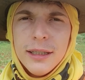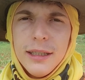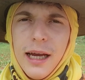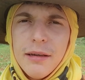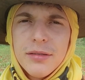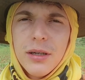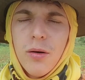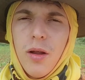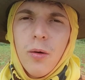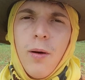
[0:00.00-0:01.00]
E aí você
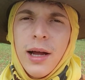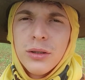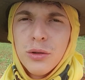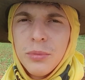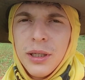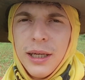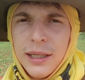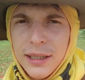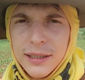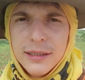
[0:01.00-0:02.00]
coloca um adubo nele
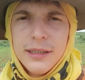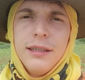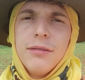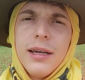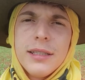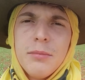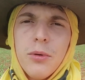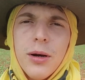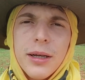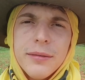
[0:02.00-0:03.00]
e vai-se
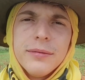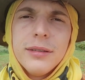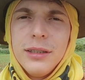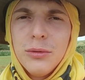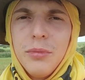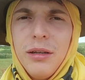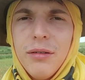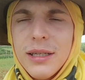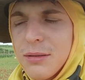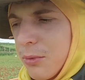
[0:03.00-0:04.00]
embora. E o milho
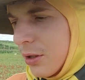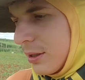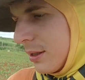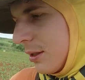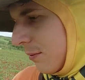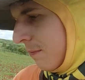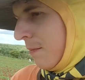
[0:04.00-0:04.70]
vai-se embora, entendeu?